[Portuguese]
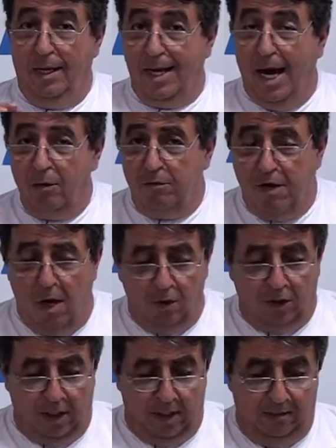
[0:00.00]
Caro
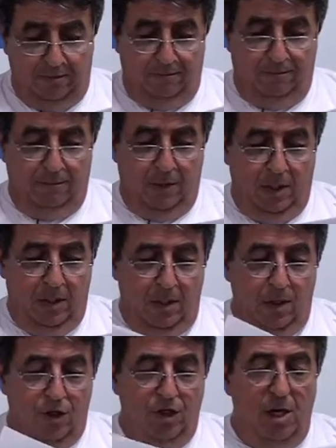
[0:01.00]
Walter,
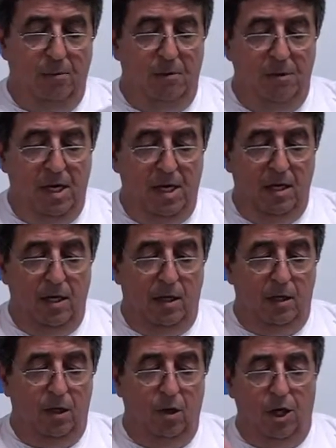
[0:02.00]
chamo-me
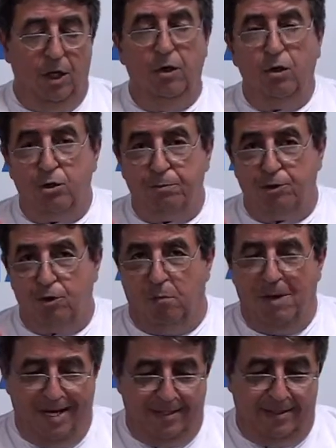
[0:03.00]
Giorgios
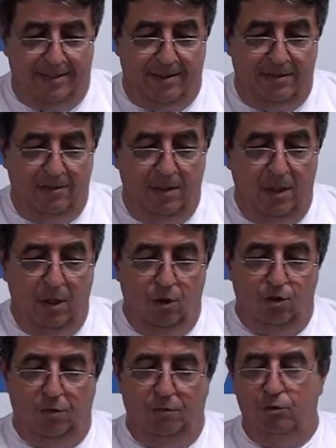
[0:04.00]
Psomas.
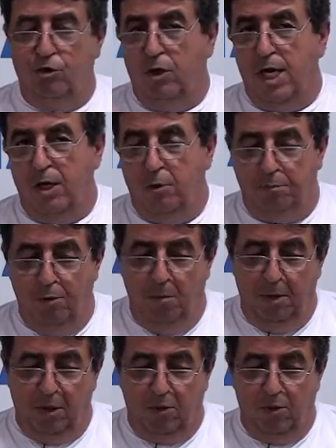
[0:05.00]
Sou funcionário
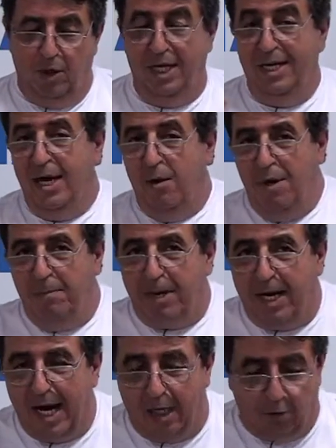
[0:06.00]
público e não
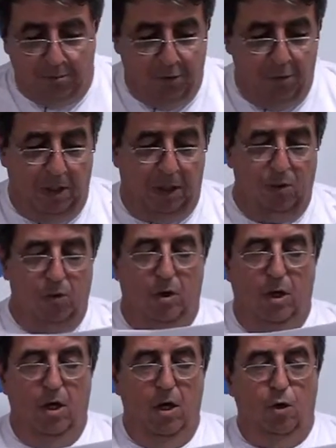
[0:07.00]
empregado público,
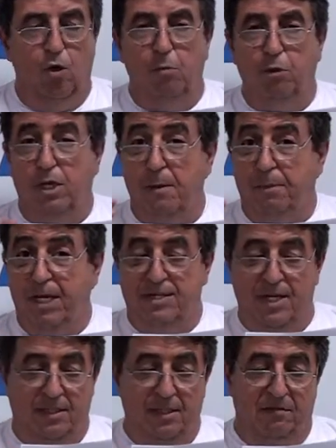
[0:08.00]
como
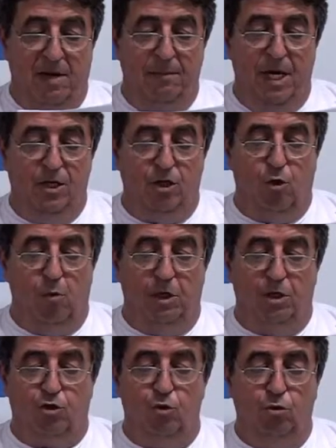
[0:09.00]
depreciativamente, como
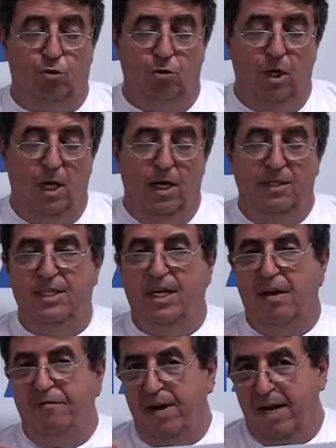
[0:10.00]
insulto, se
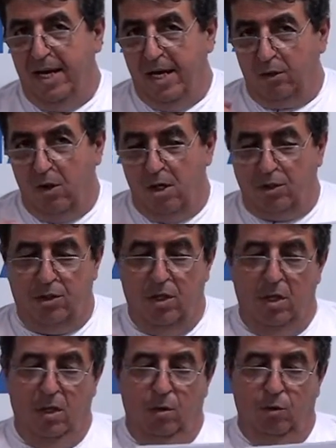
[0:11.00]
referem a nós,
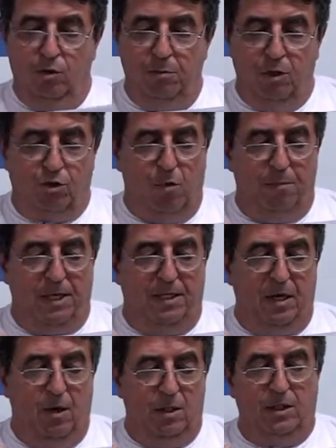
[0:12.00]
os meus
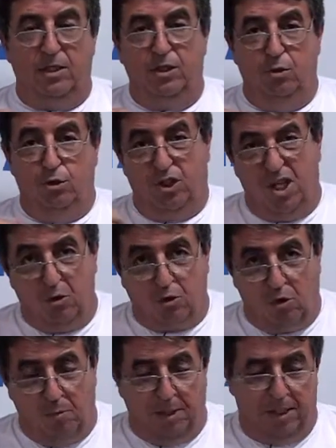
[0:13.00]
compatriotas e os teus
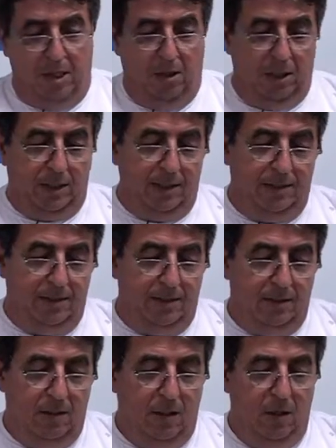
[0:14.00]

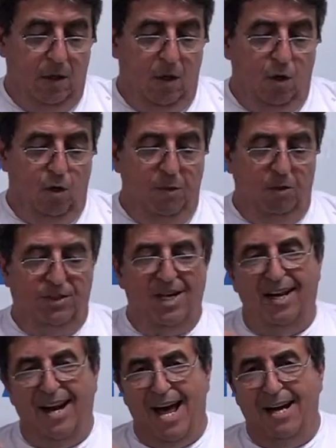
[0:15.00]
compatriotas. O meu
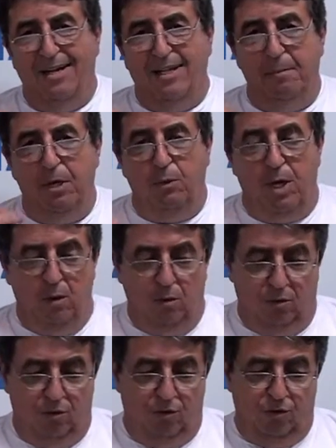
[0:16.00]
salário é de mil
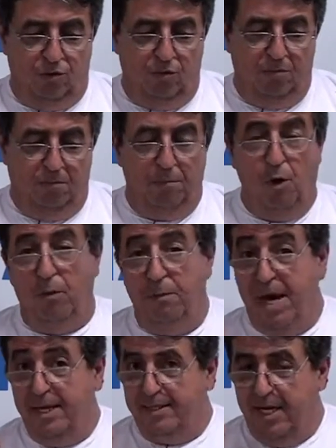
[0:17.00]
euros por
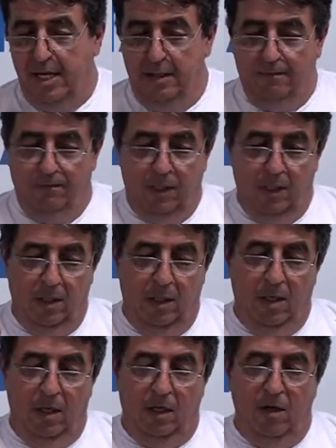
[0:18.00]
mês, hein?
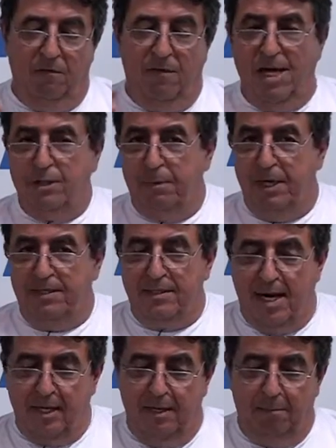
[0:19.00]
Não vás
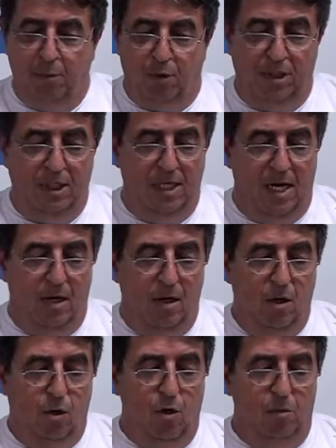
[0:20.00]
pensar que por dia
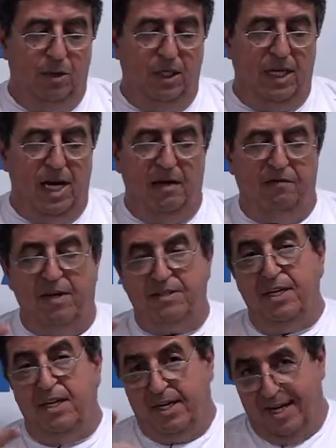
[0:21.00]
como te querem
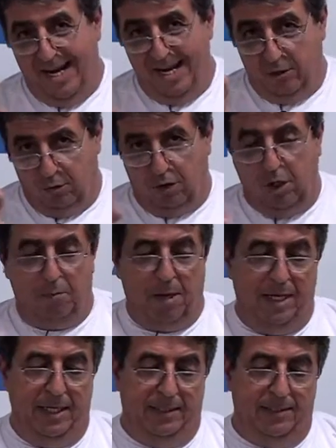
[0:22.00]
fazer crer no teu
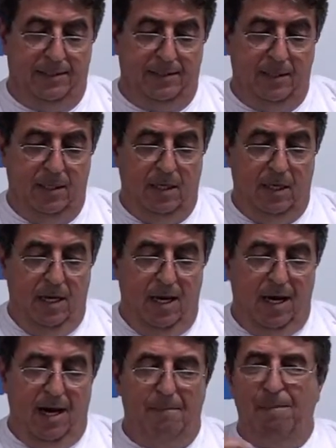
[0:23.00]
país.
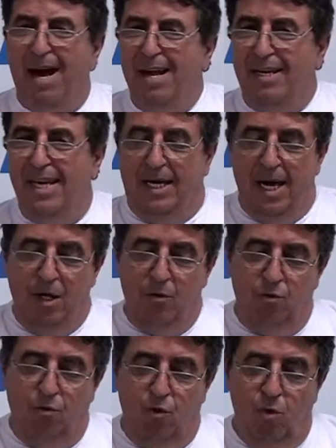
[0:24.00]
Repara que ganha
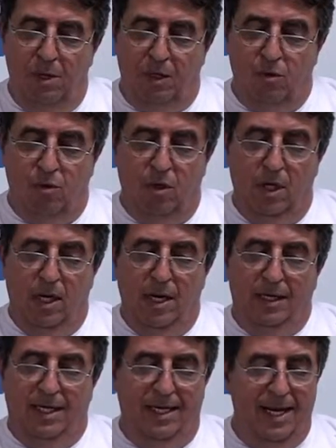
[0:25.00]
um número
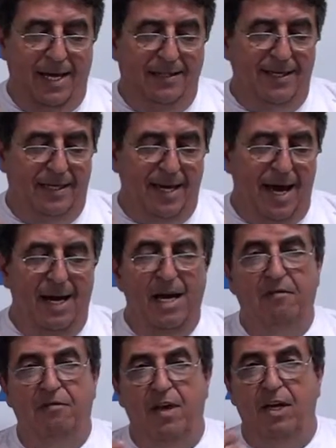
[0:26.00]
que nem sequer é
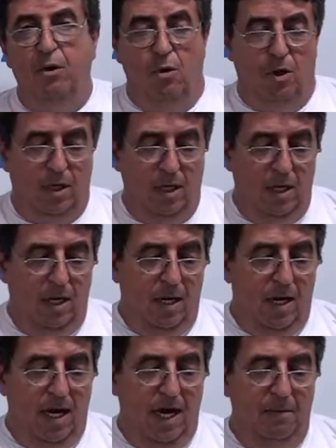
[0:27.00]
inferior
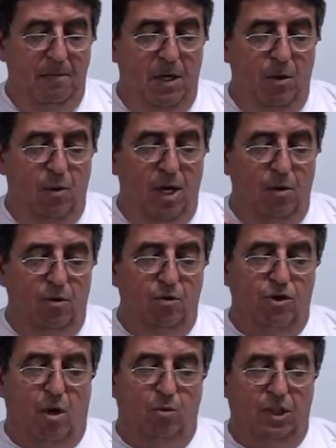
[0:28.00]
em mil
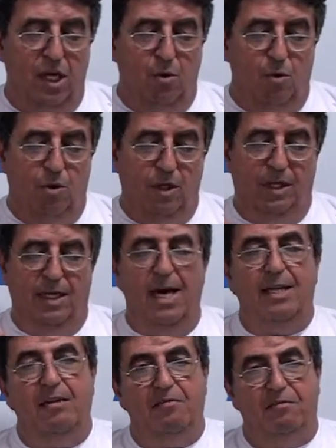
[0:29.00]
euros ao teu, que é de